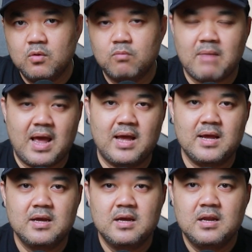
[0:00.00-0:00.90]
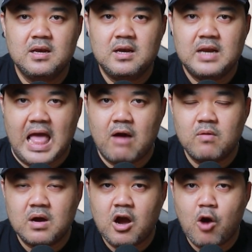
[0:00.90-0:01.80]
เป็นลูกหมาแล้ว
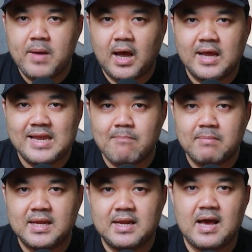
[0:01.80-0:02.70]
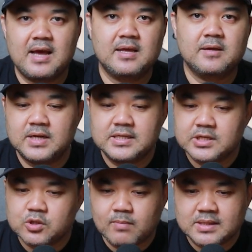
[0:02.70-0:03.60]
เข้าไปขย้ำมันให้ได้ ส่วนเอเซ
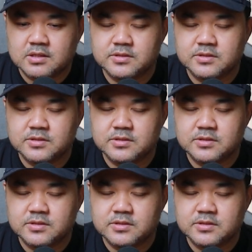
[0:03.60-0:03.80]
อร์โทมัส